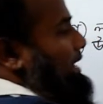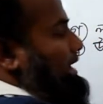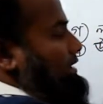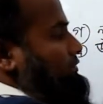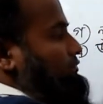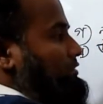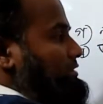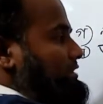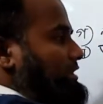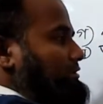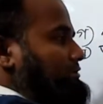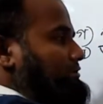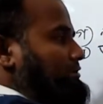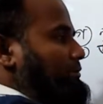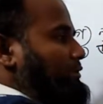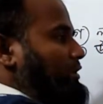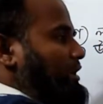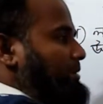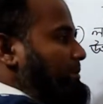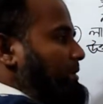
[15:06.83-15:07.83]
রাজুর যেহেতু
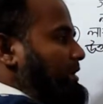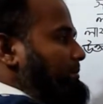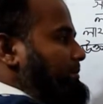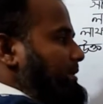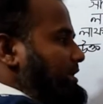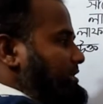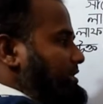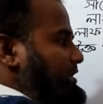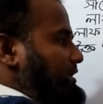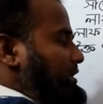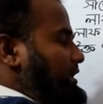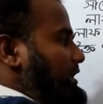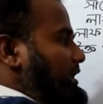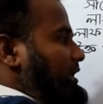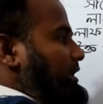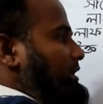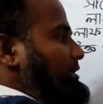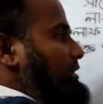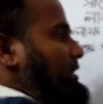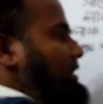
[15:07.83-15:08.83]
ভরবেগ বেশি
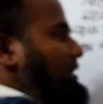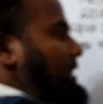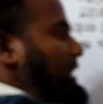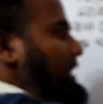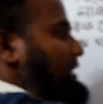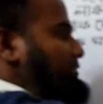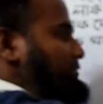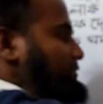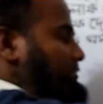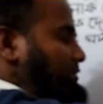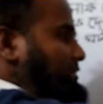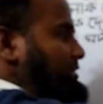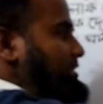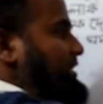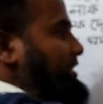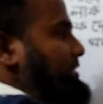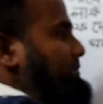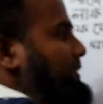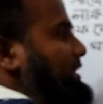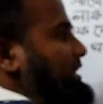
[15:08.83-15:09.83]
তাহলে রাজুই তো
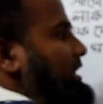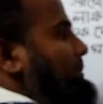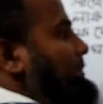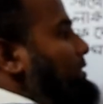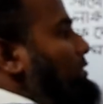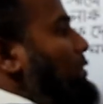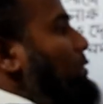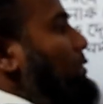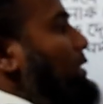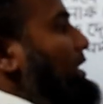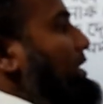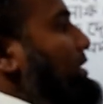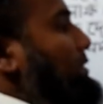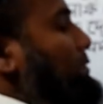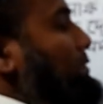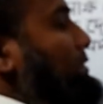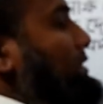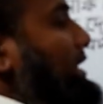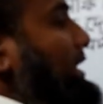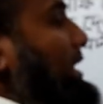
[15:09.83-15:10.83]
জিতবে তার মানে নৌকাটি
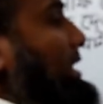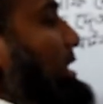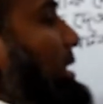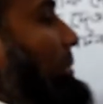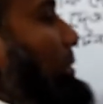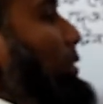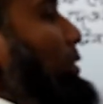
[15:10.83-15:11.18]
কোন দিকে যাবে